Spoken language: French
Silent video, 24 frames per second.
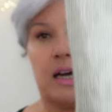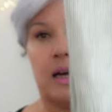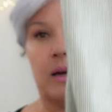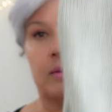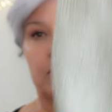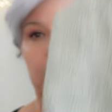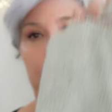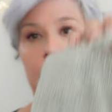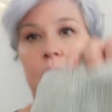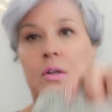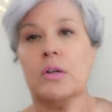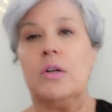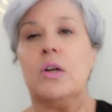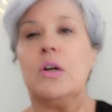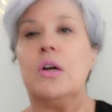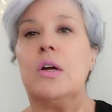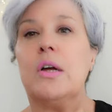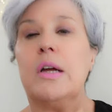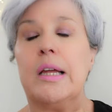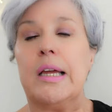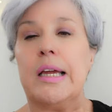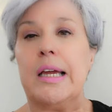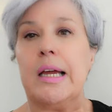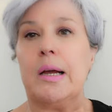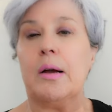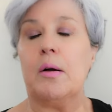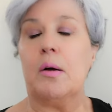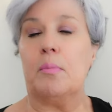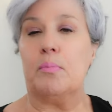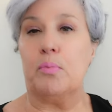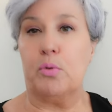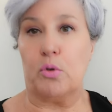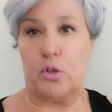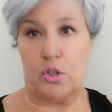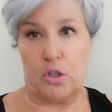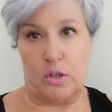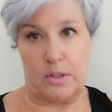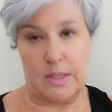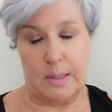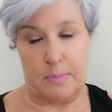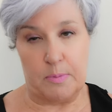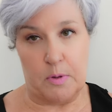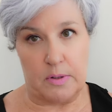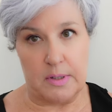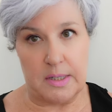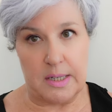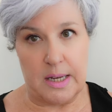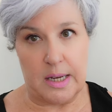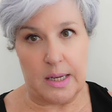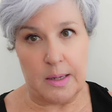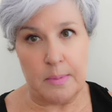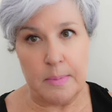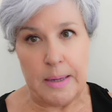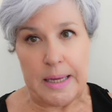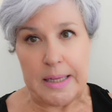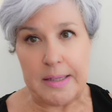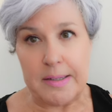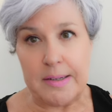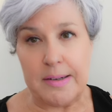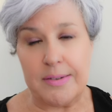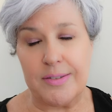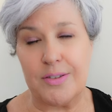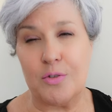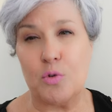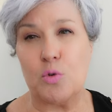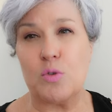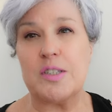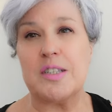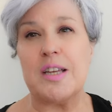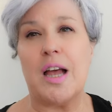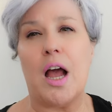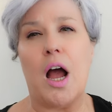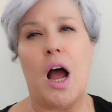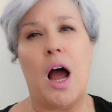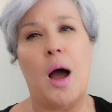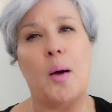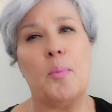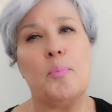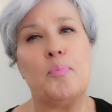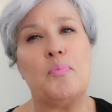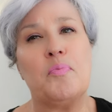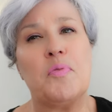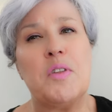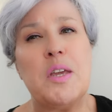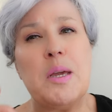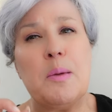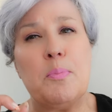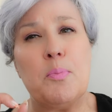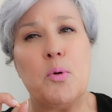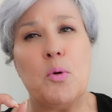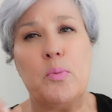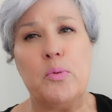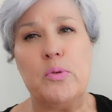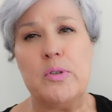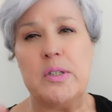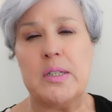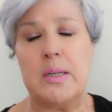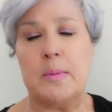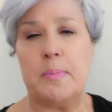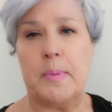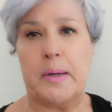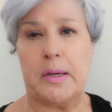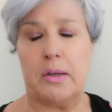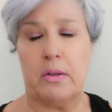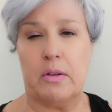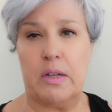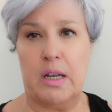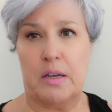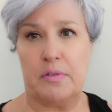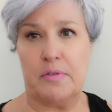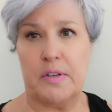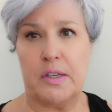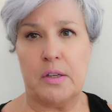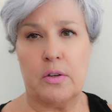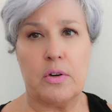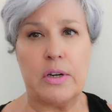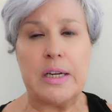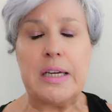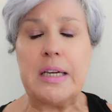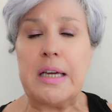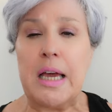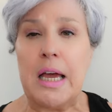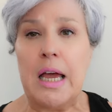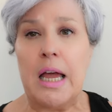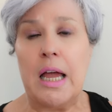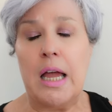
grammes pour 175 mètres, donc c'est un petit peu plus épais que de la fingering.